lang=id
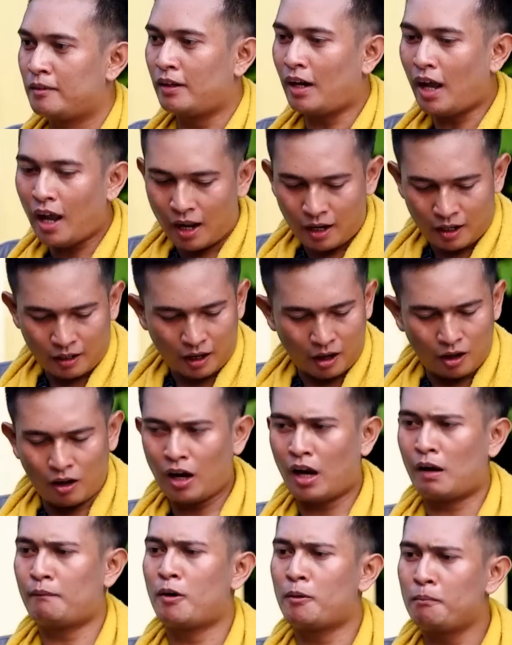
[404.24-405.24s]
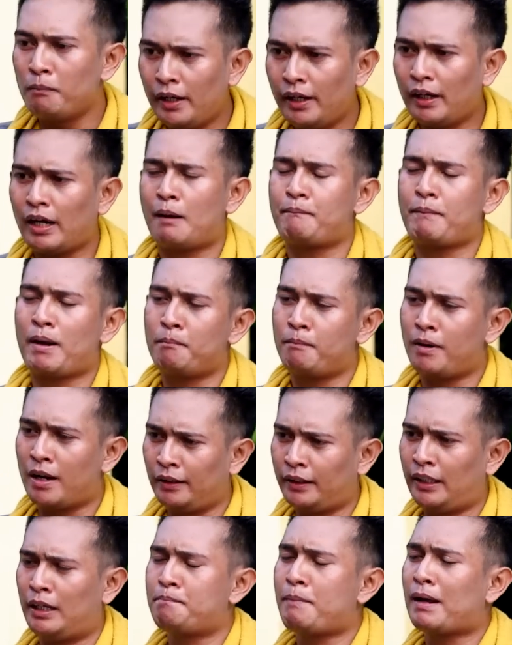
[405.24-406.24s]
Lah, kalau nggak mau beli, ngapain
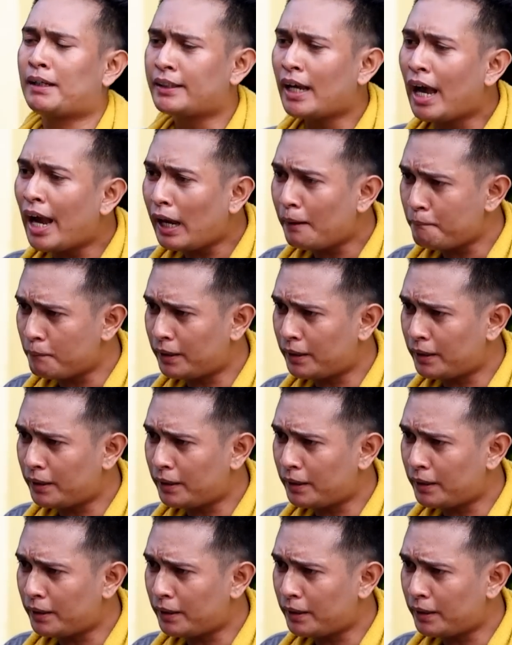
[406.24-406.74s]
berhenti depan saya,